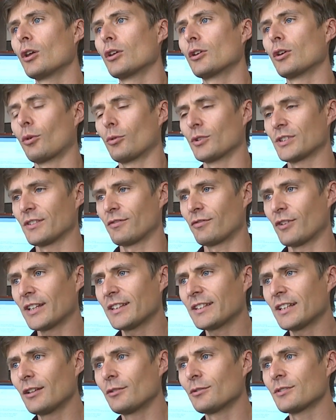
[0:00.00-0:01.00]
Der große
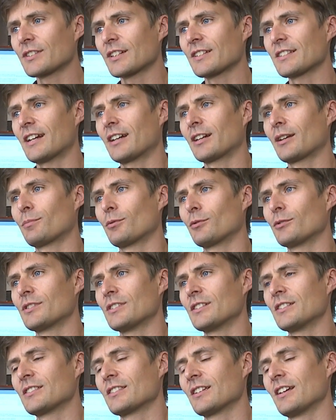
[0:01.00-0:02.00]
Vorteil unseres Angebots
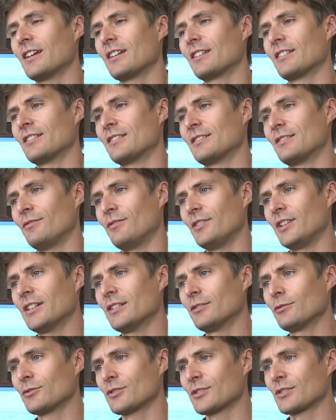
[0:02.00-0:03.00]
ist, dass
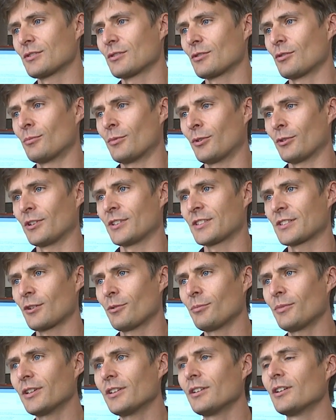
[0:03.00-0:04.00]
wir uns um alles
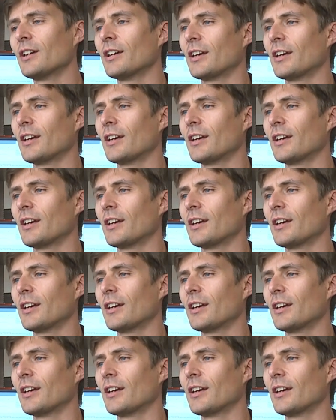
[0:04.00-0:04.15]
kümmern,